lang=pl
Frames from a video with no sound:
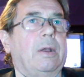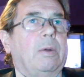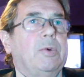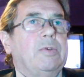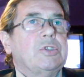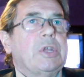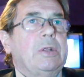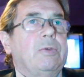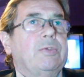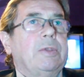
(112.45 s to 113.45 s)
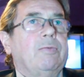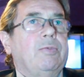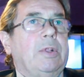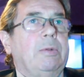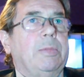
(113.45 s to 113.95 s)
opowiedziano w tym
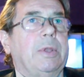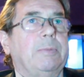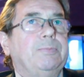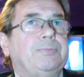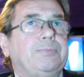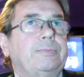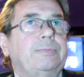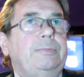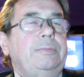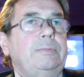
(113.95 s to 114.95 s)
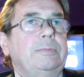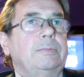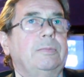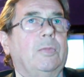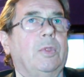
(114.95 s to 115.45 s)
filmie,
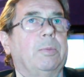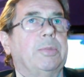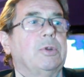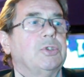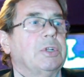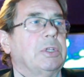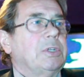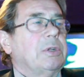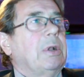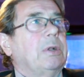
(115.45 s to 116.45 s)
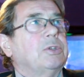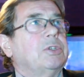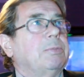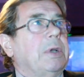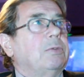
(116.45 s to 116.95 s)
dopiero dzięki
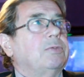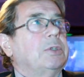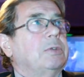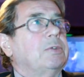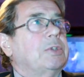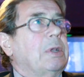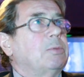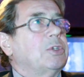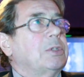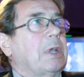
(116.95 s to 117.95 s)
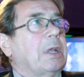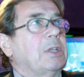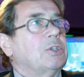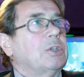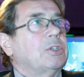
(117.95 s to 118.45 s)
działalności panów się dowiedziałem, że
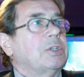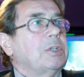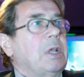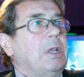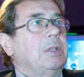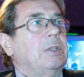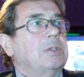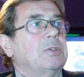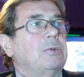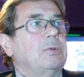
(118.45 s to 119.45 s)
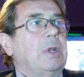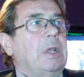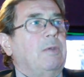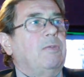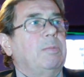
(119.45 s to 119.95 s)
takie rzeczy nie są
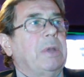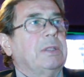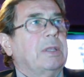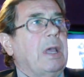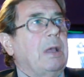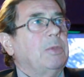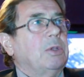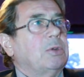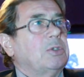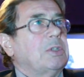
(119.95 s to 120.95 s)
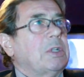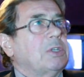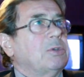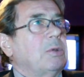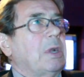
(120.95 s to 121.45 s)
wypadkami, które się
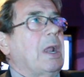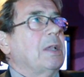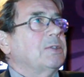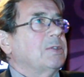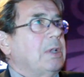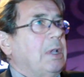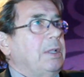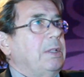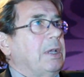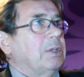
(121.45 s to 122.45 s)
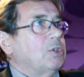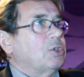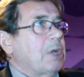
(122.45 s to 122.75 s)
zdarzyły raz na jakiś